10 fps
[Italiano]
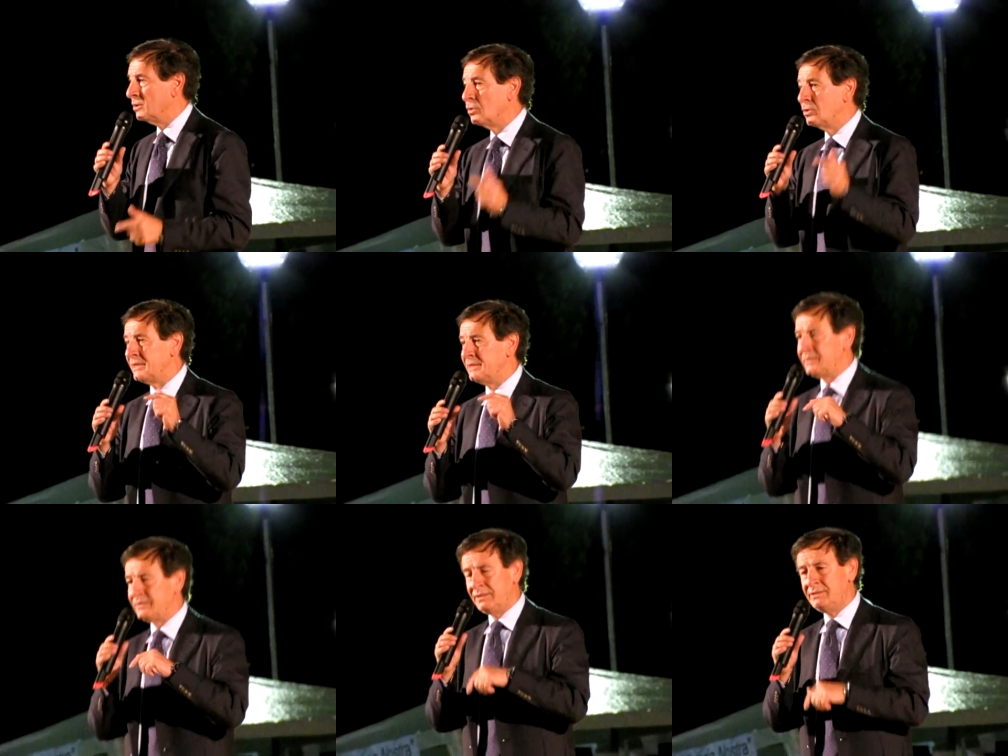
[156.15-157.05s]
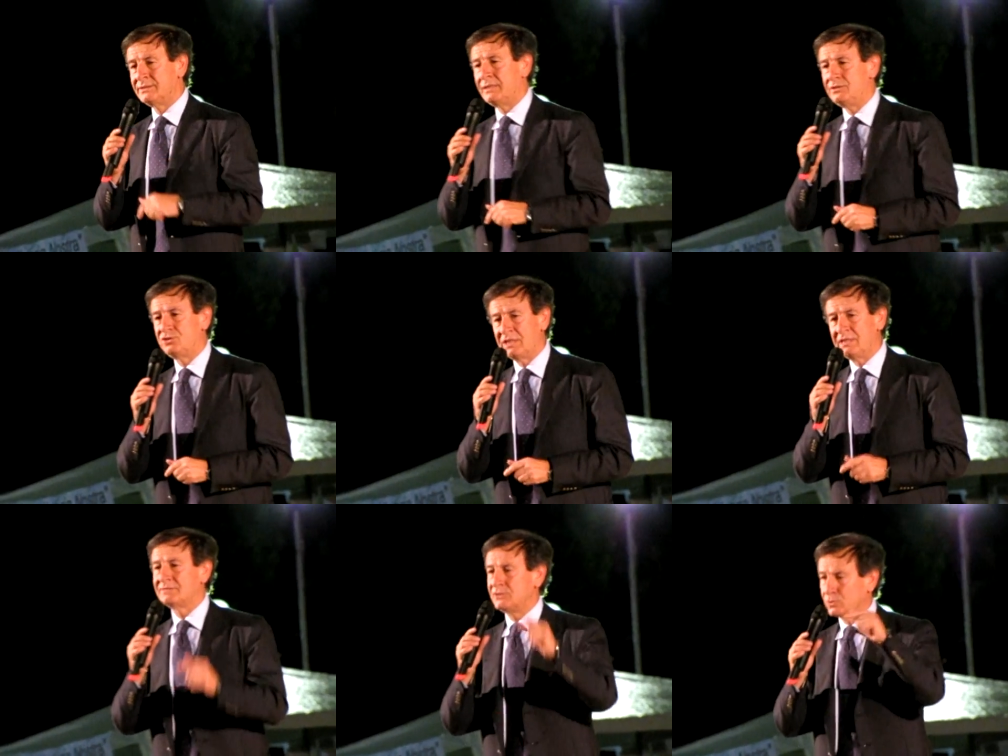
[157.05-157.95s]
con le
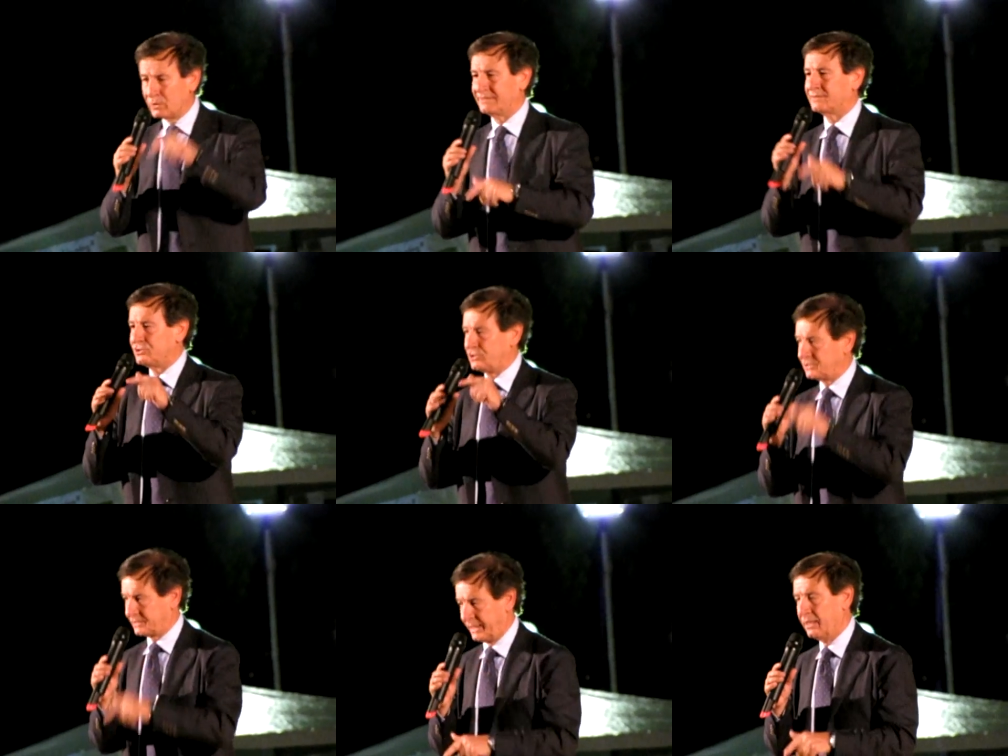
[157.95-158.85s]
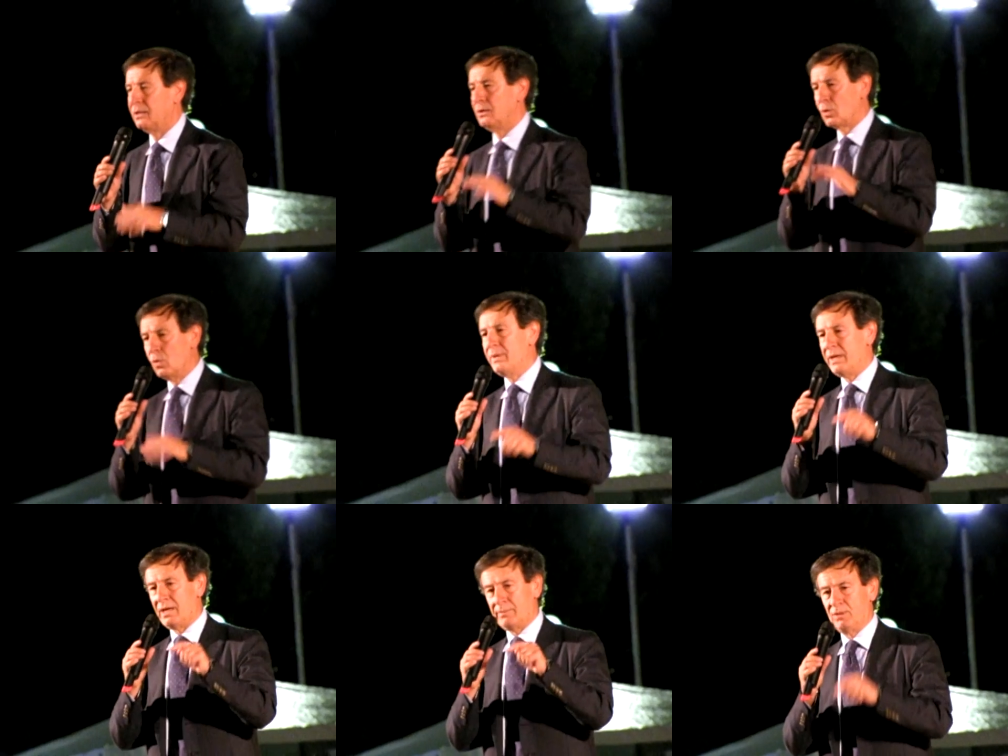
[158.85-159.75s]
intelligenze di questa città
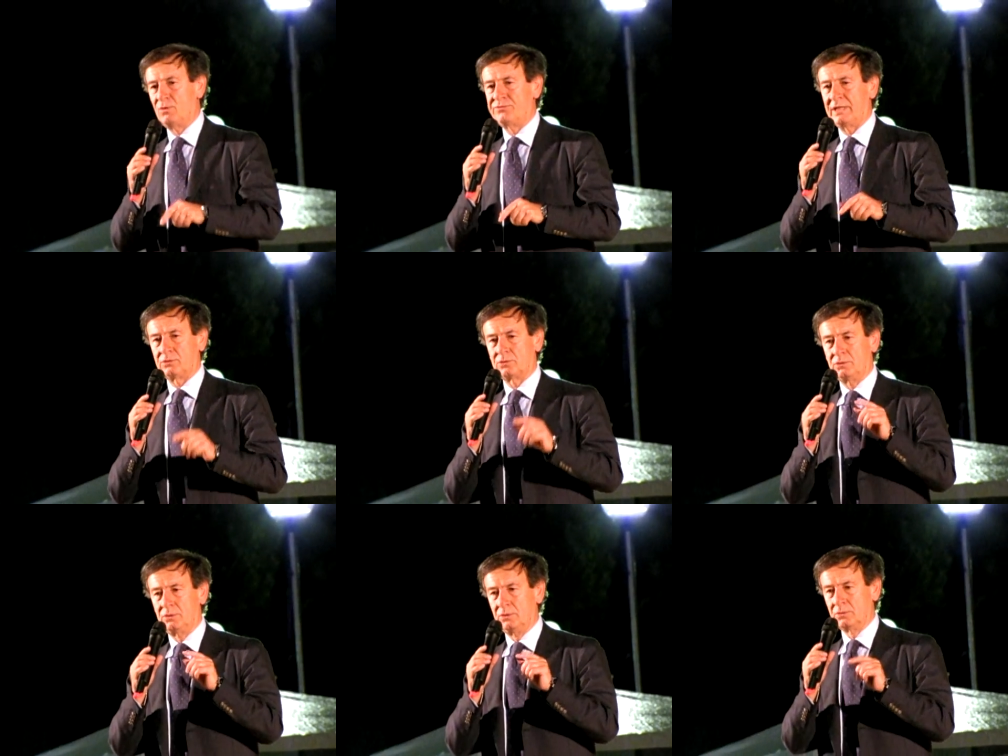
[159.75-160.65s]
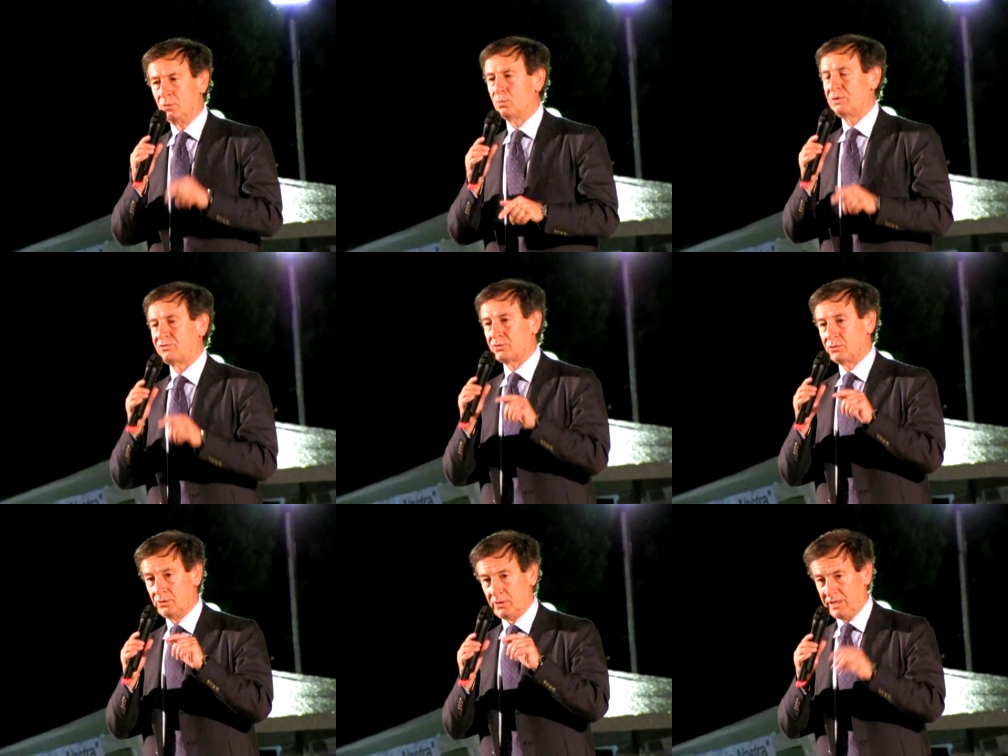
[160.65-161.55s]
come abbiamo fatto con
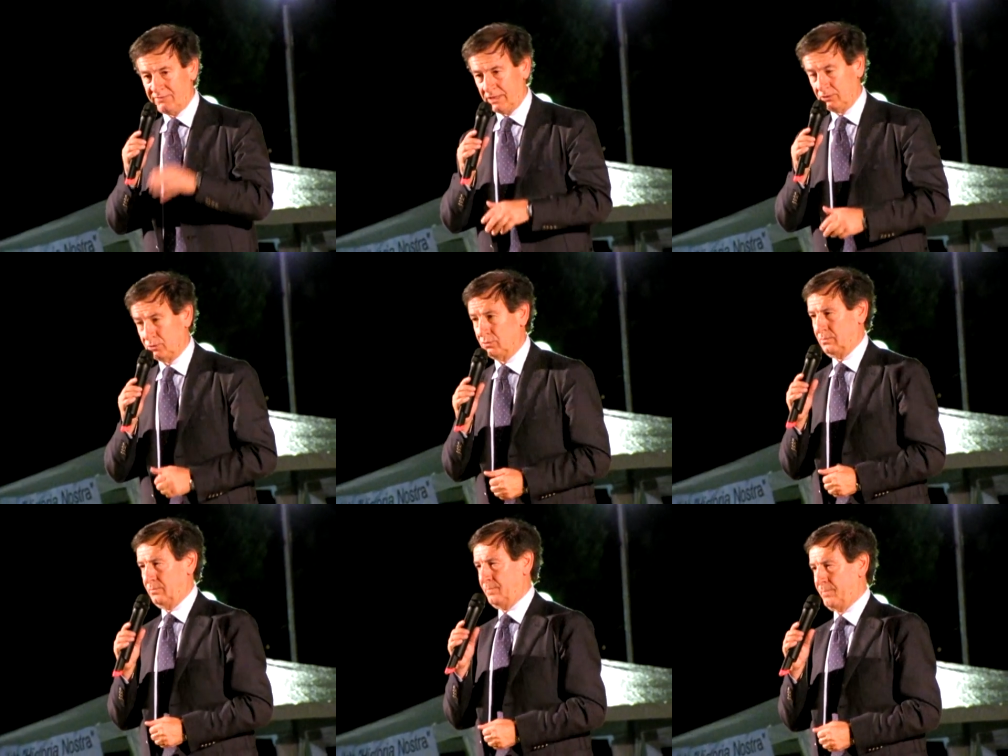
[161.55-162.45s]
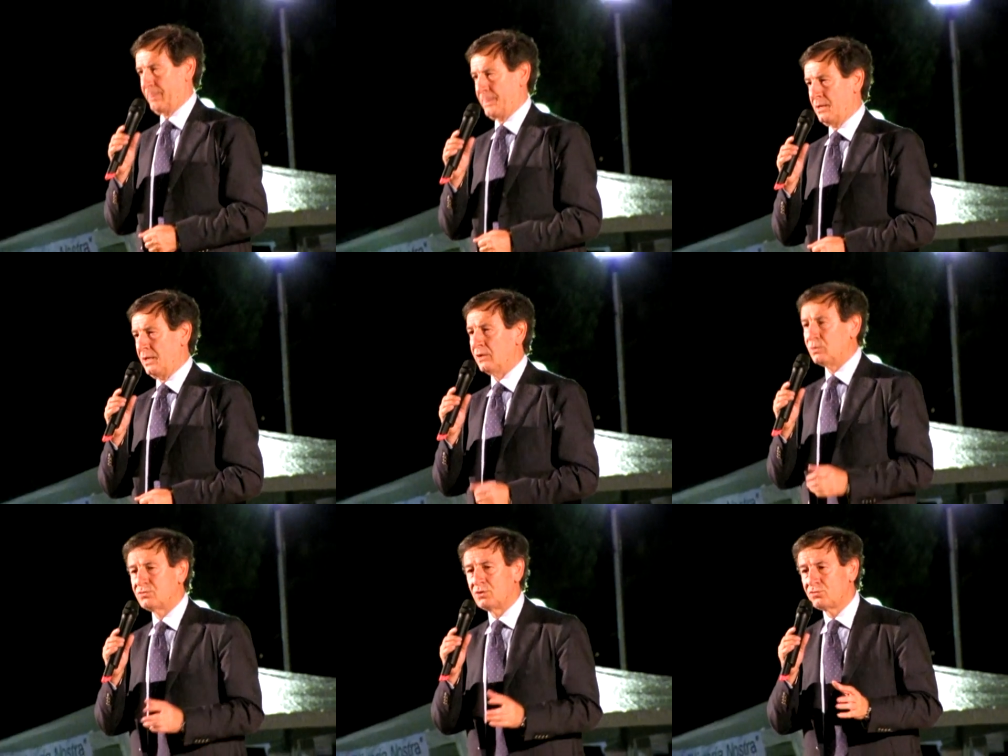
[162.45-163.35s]
questo evento. E
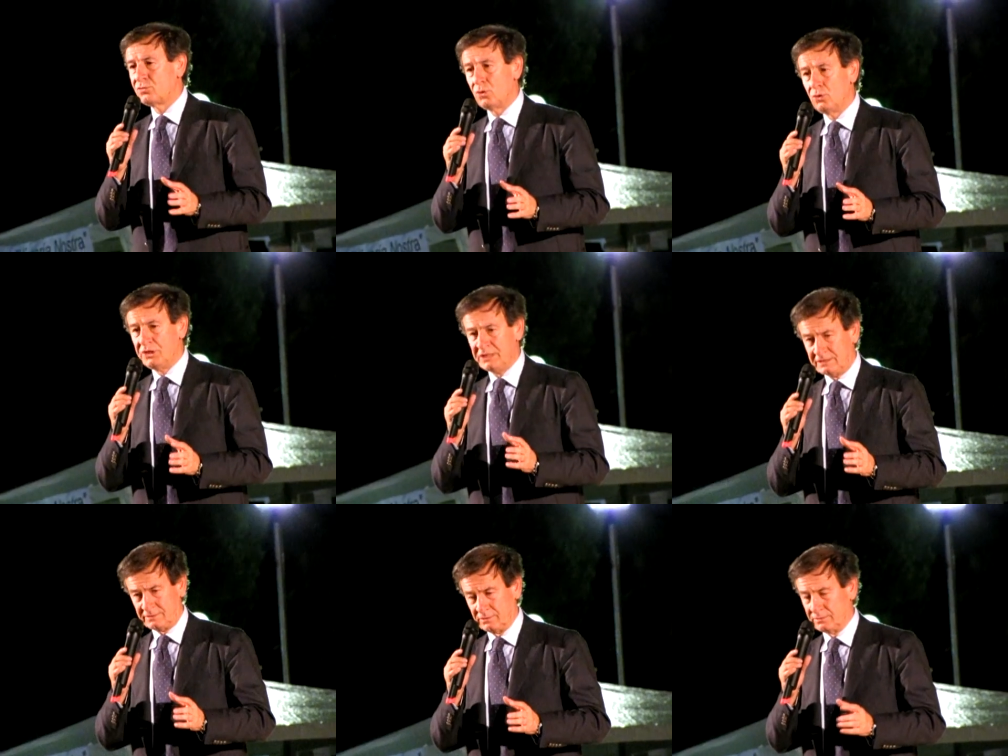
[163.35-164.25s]
questo è solo l'inizio,